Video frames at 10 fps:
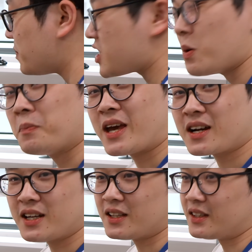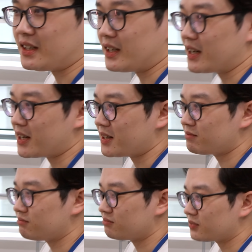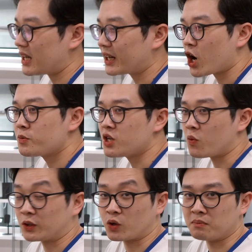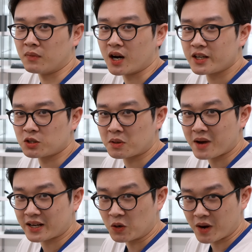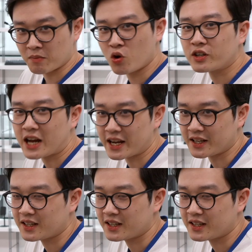trăm sáu mươi lăm héc ấy thì... Đấy là cái option hoàn toàn mới trong năm hai không hai mốt này.